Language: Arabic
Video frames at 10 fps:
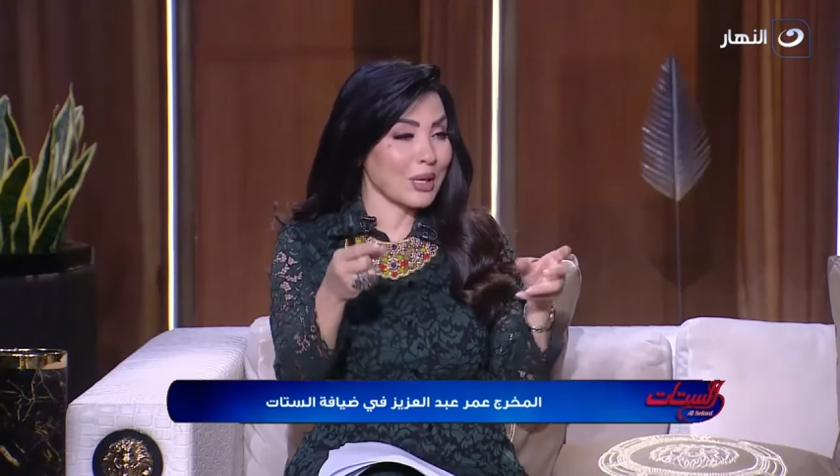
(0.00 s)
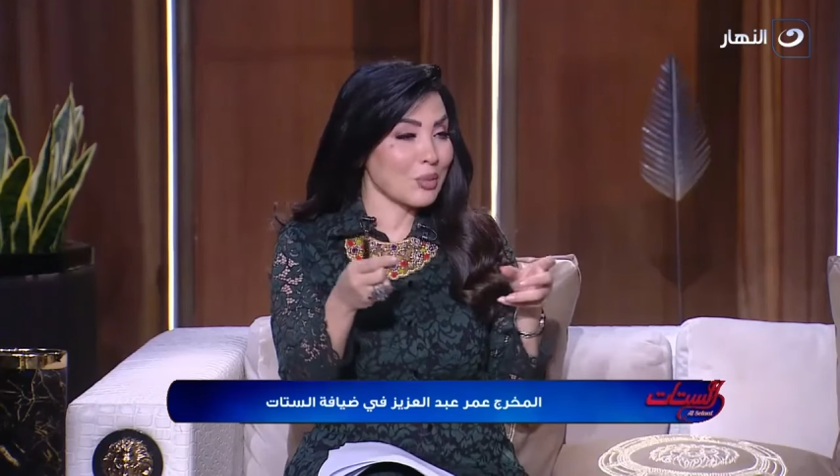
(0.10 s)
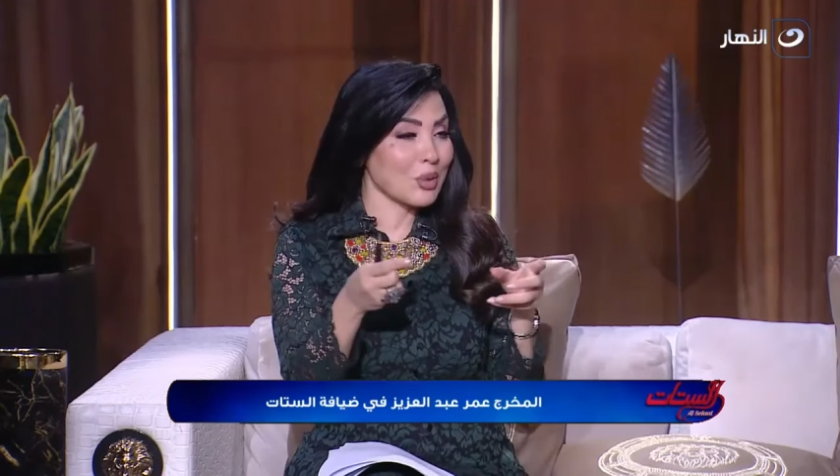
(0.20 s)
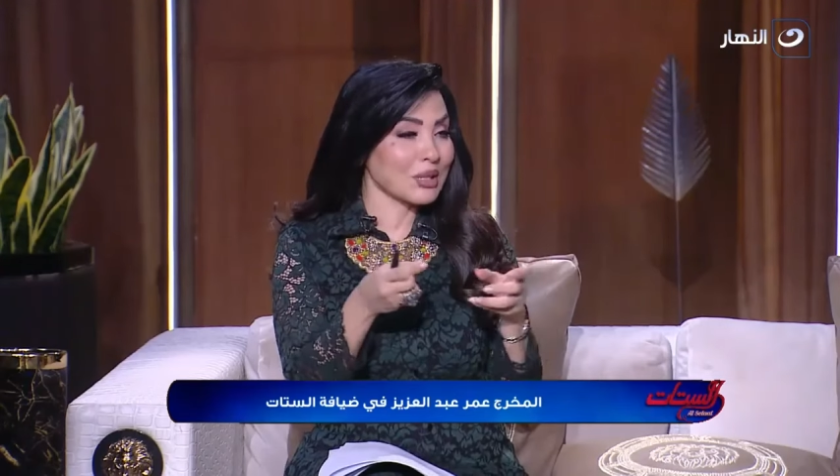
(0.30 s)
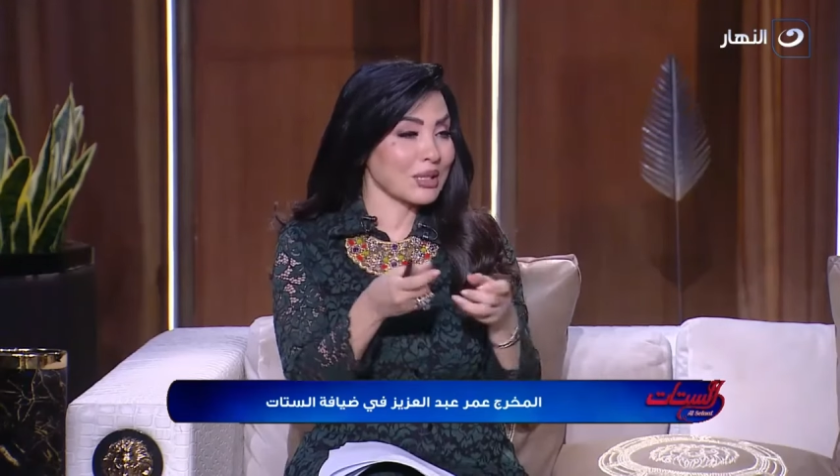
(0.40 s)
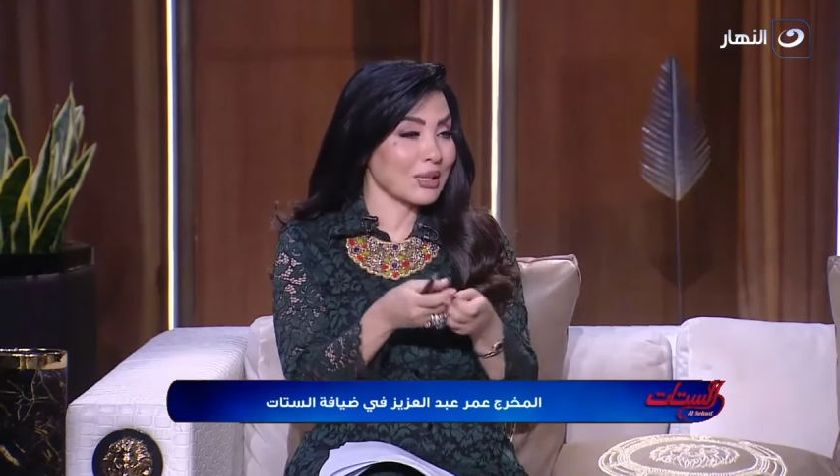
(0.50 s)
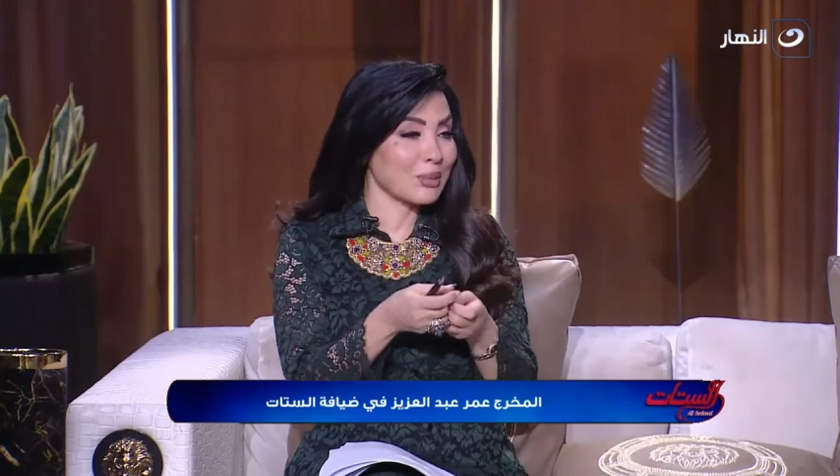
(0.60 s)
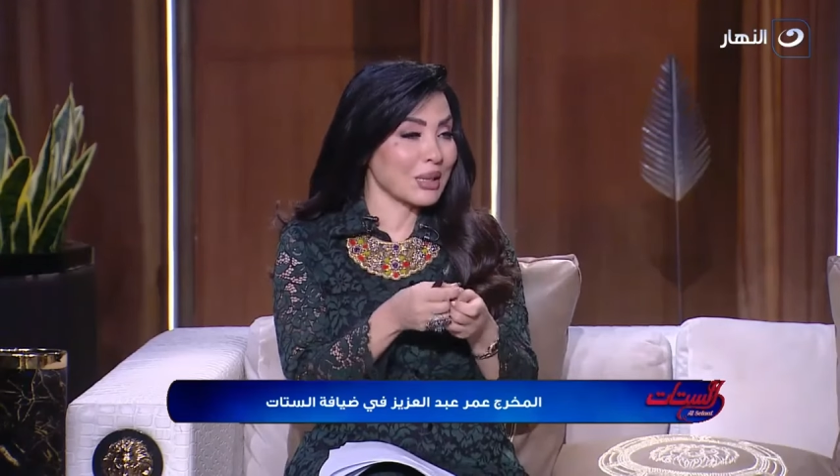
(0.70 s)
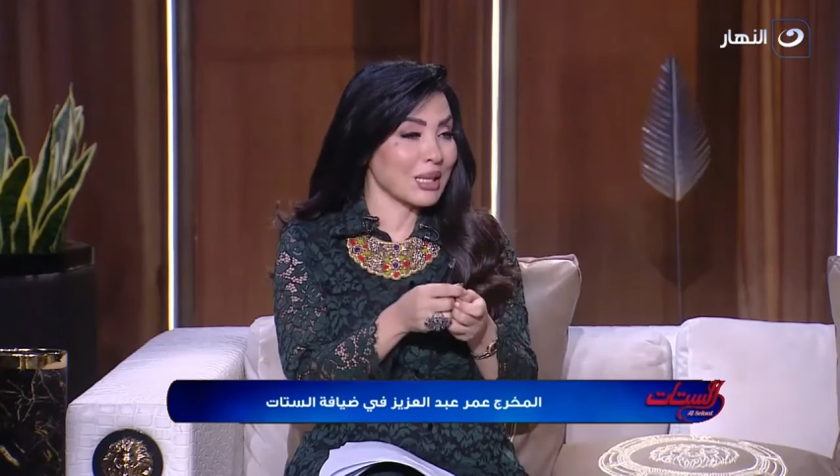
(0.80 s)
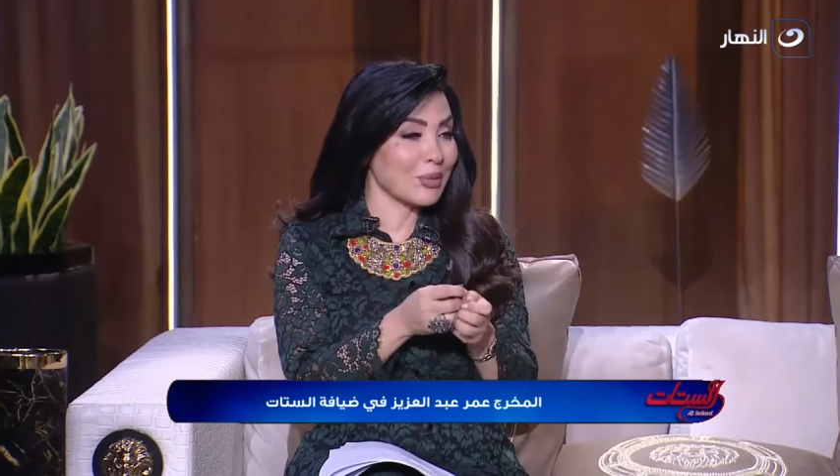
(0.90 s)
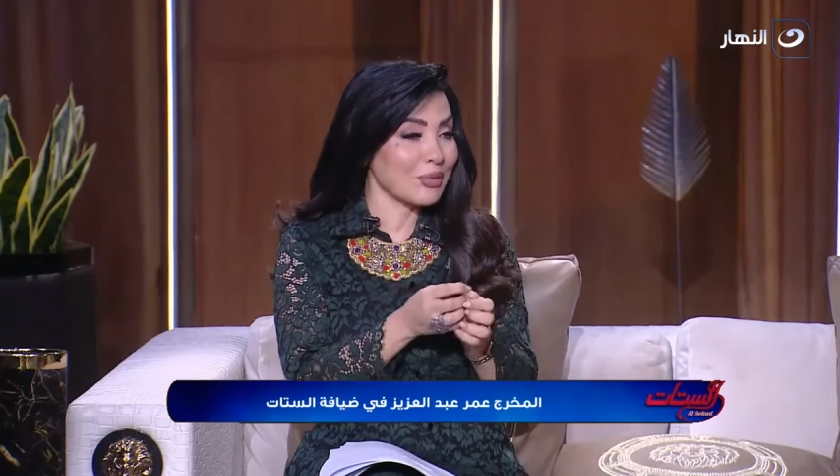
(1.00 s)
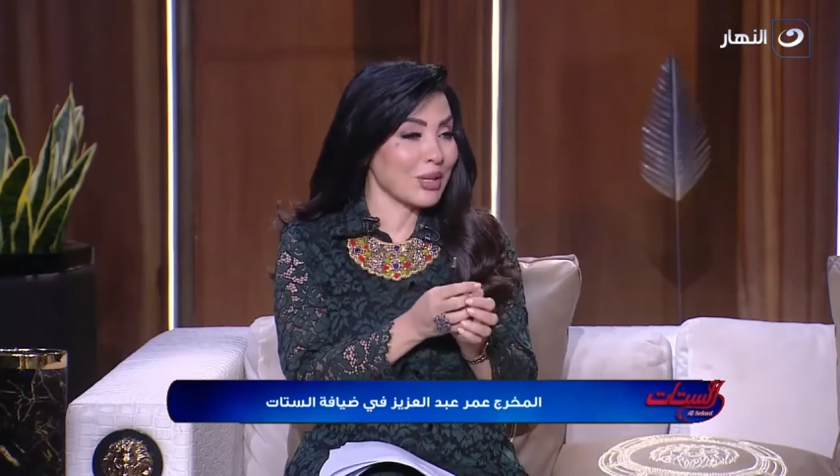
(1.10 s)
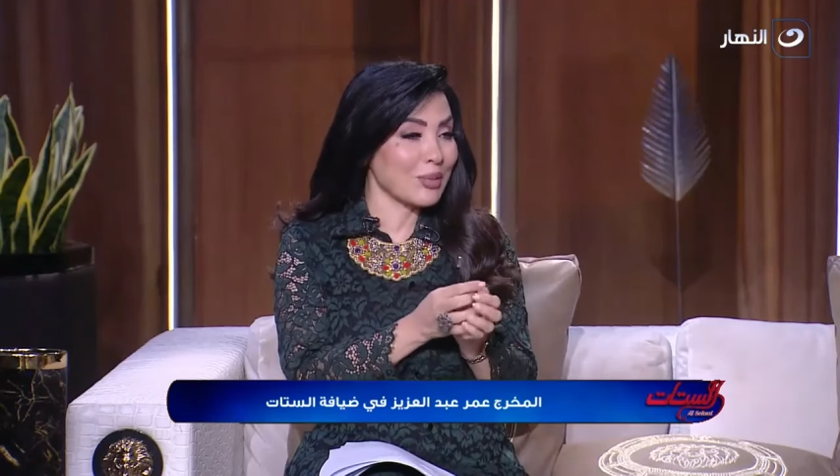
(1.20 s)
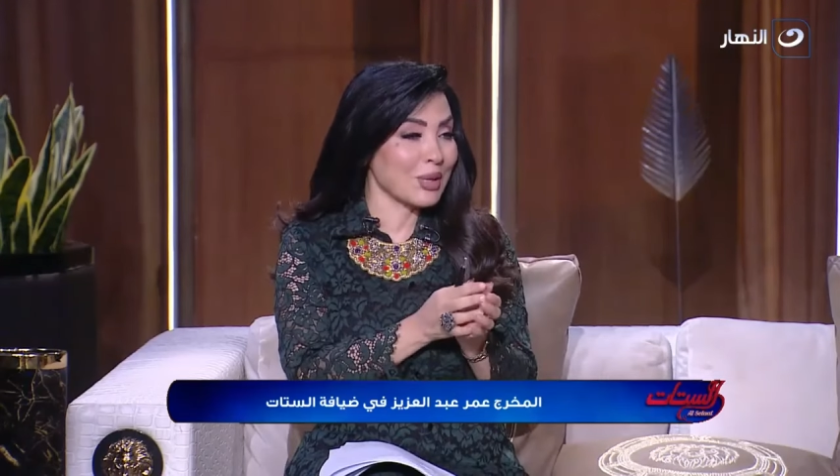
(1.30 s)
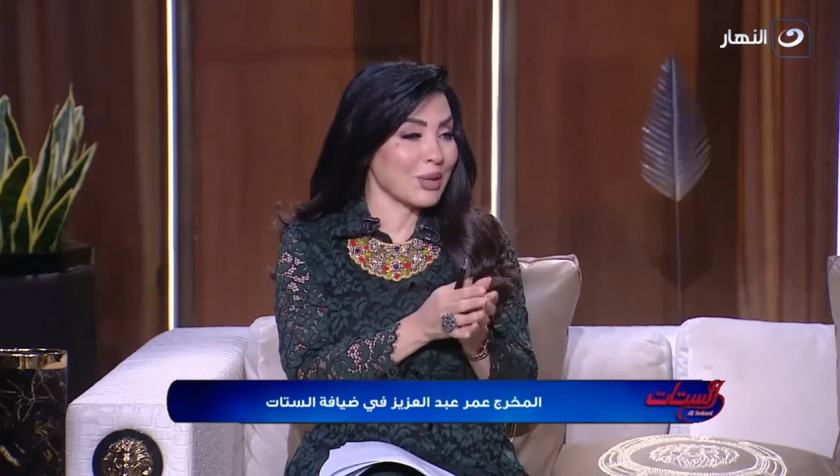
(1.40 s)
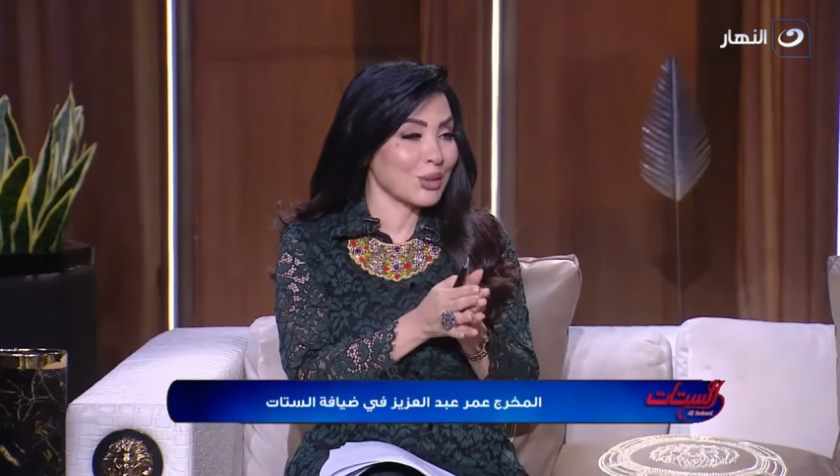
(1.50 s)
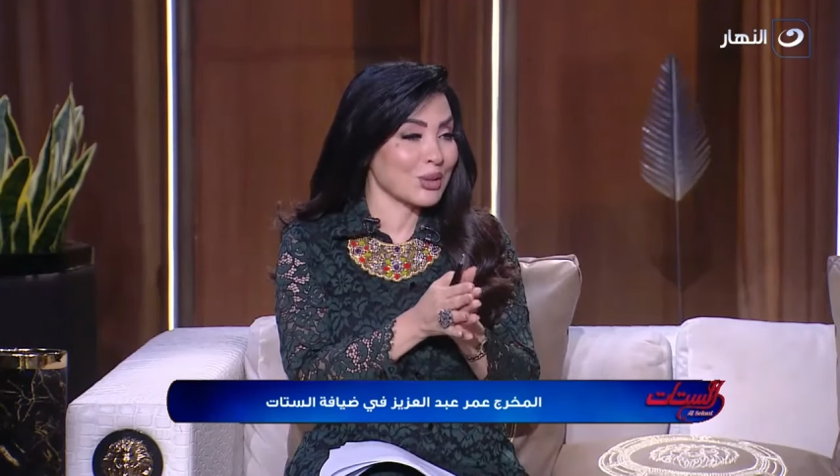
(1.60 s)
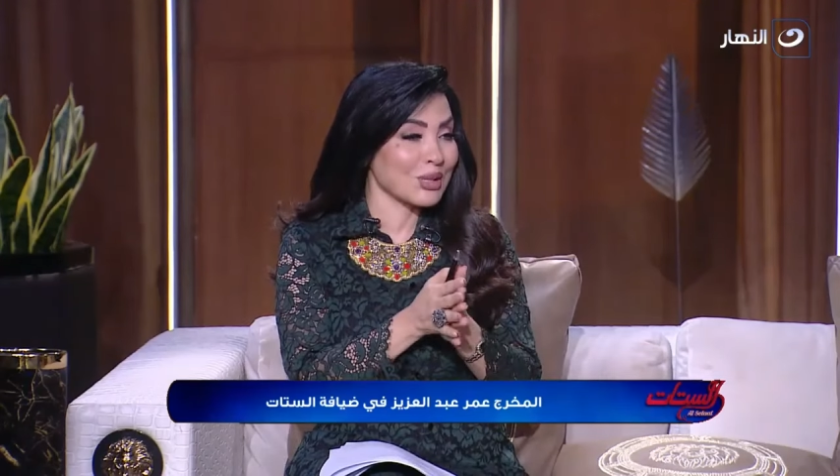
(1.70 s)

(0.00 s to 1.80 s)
المصري بتلاقيه في الامارات